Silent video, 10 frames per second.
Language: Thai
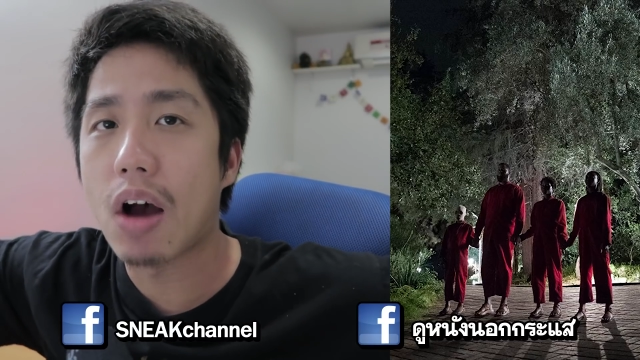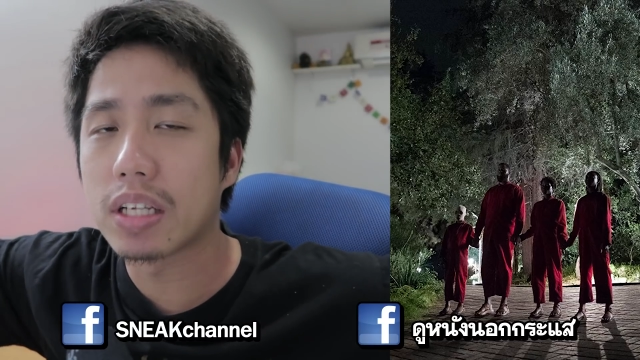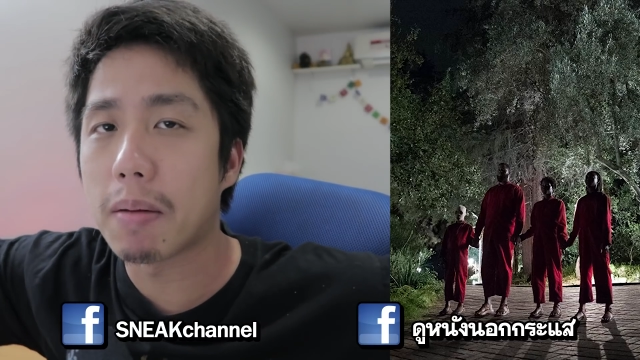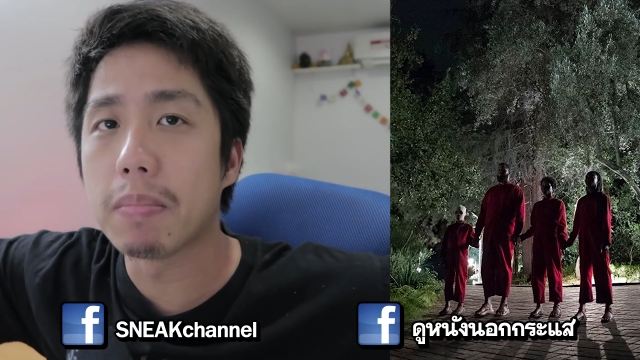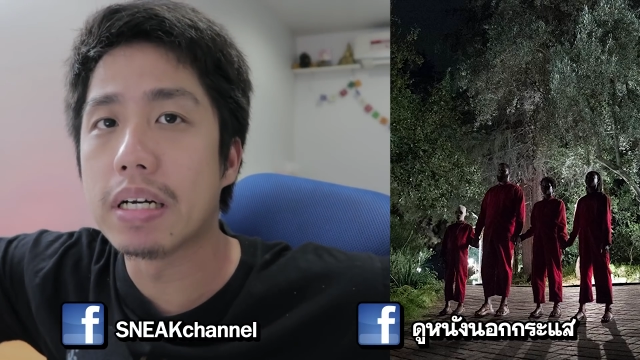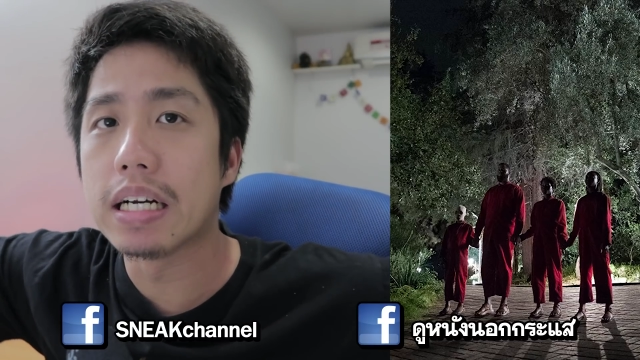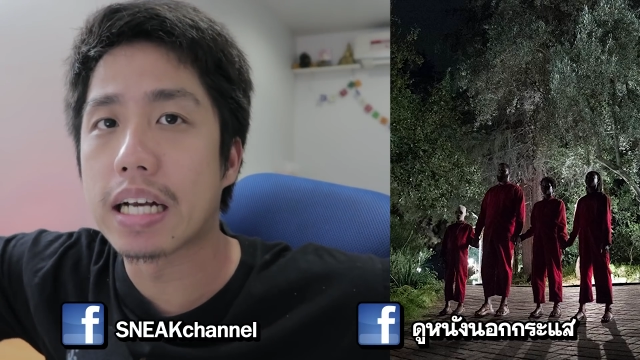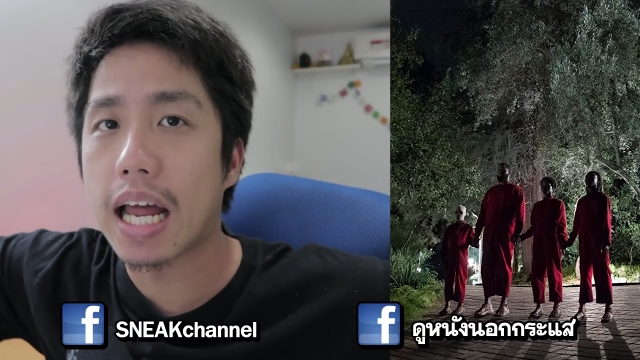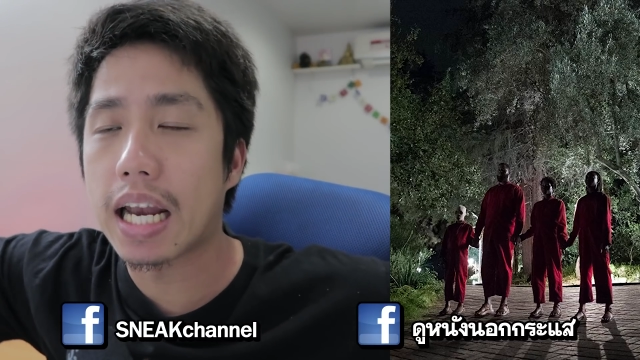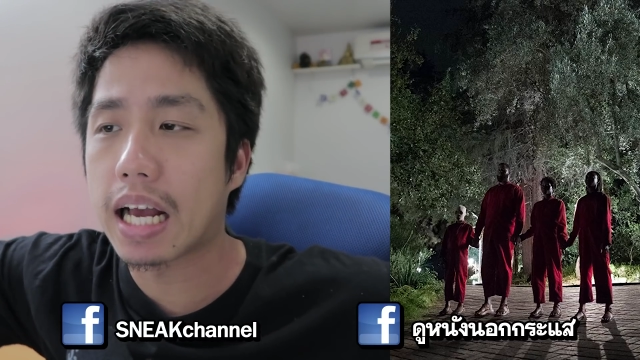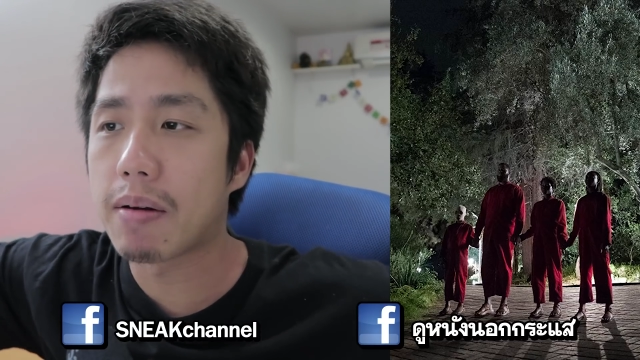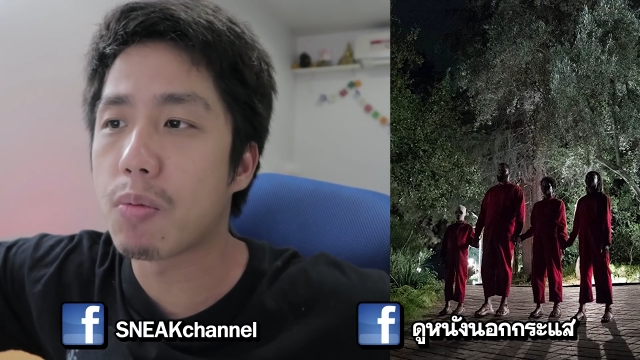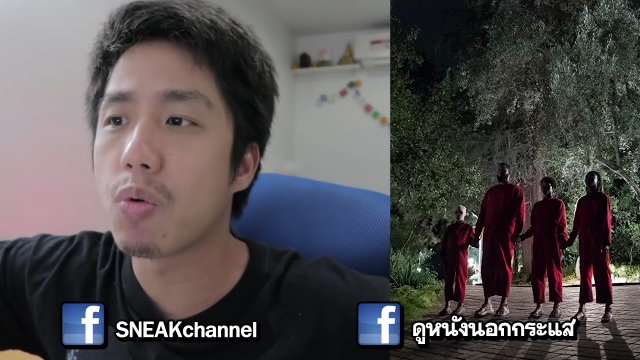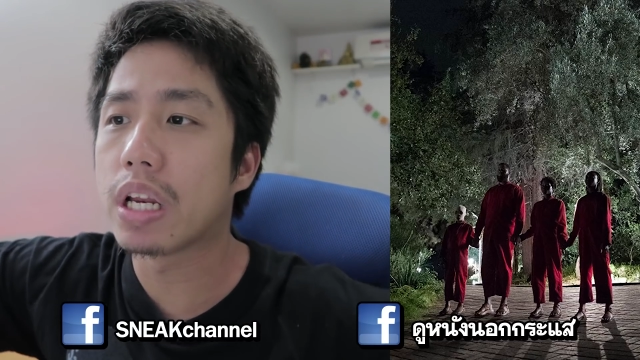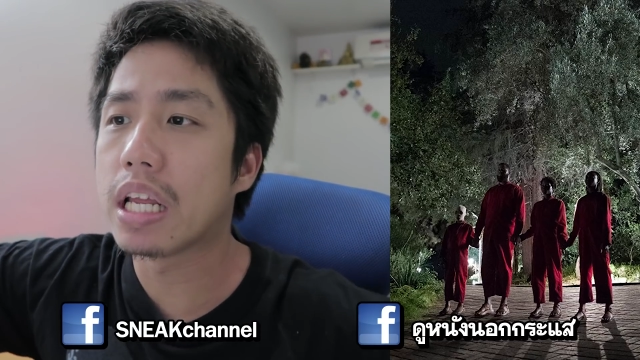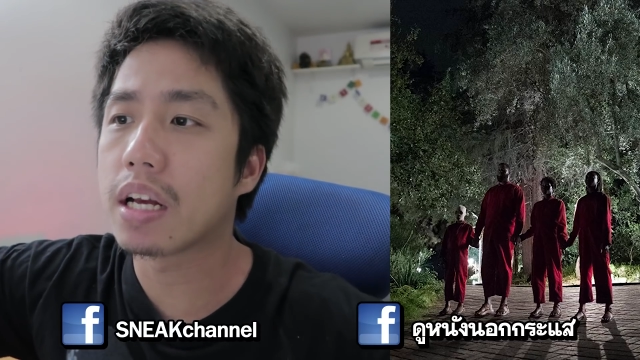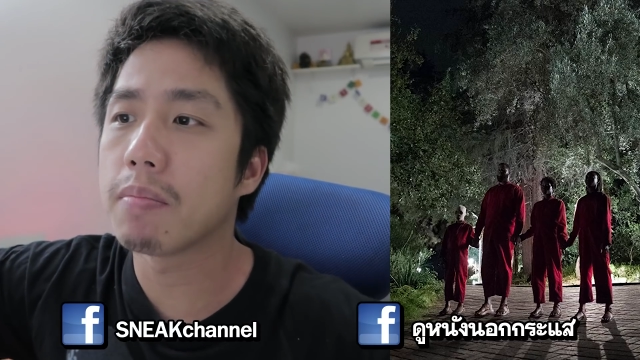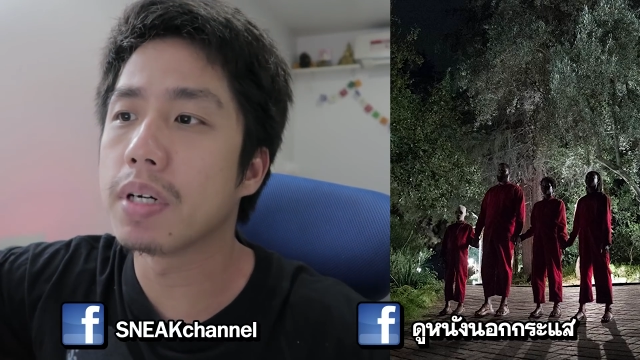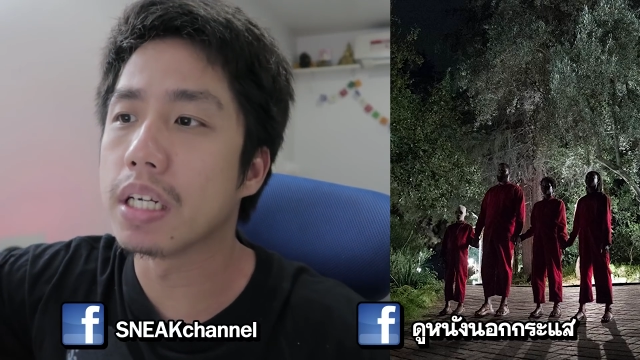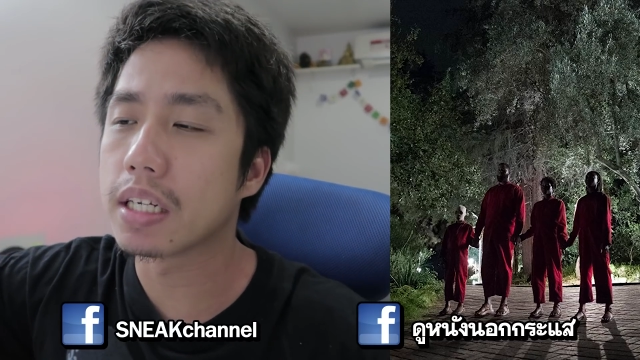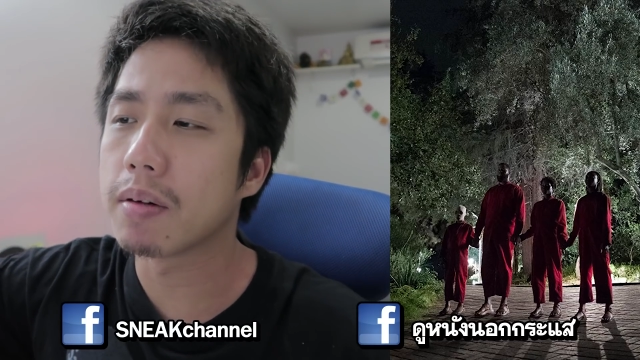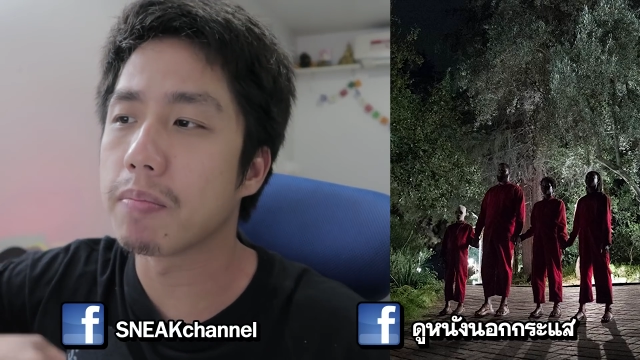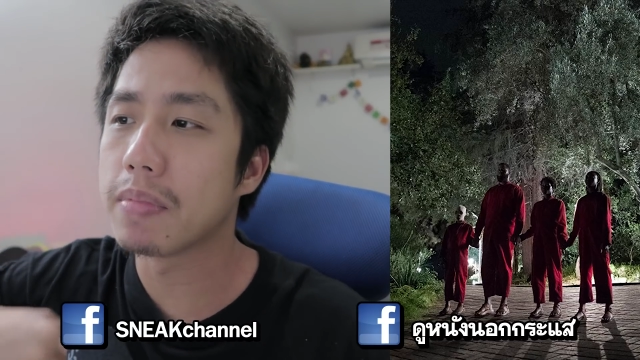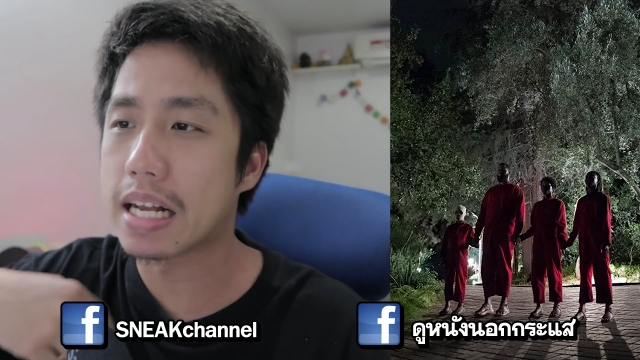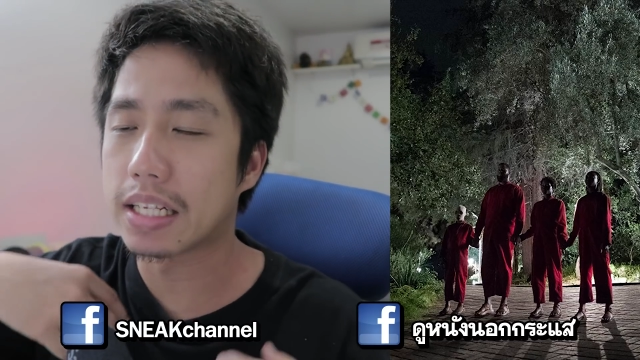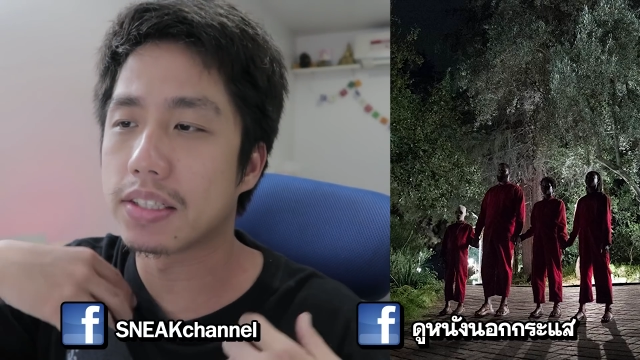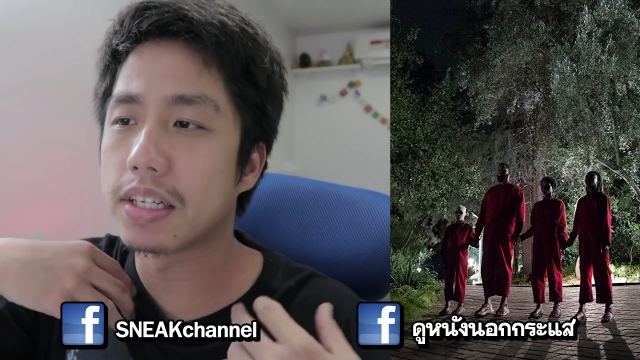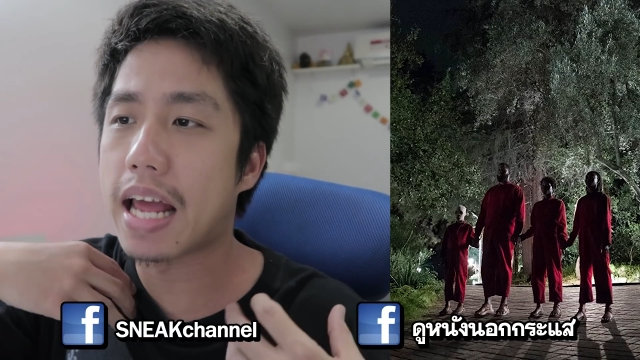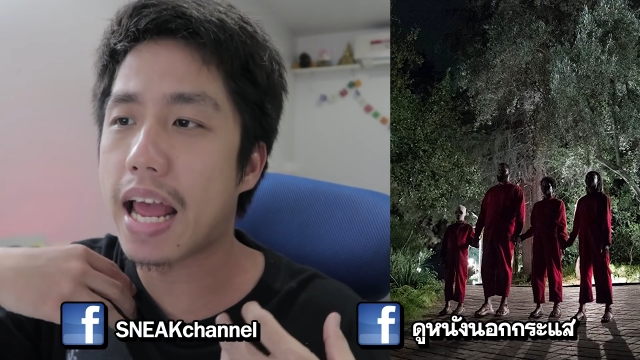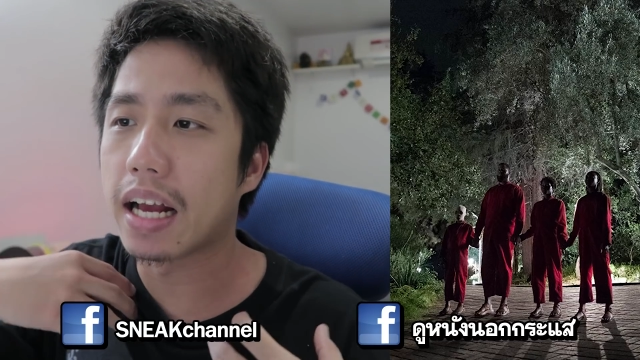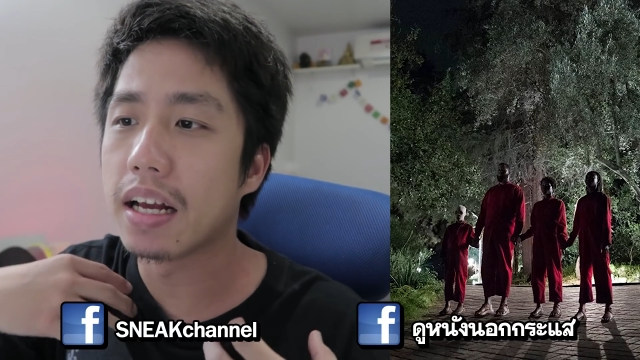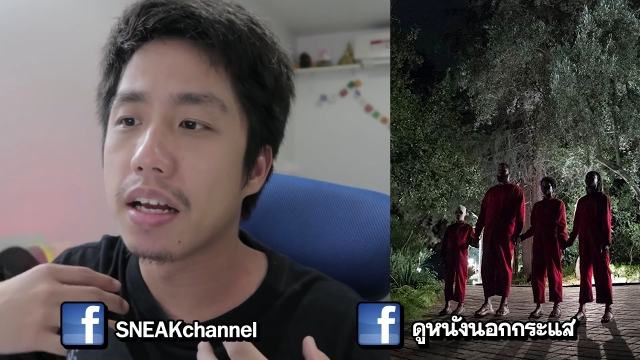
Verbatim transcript: วๆจับมือกันนะครับไอ้พวกนี้ก็เหมือนกับอยากจะแสดง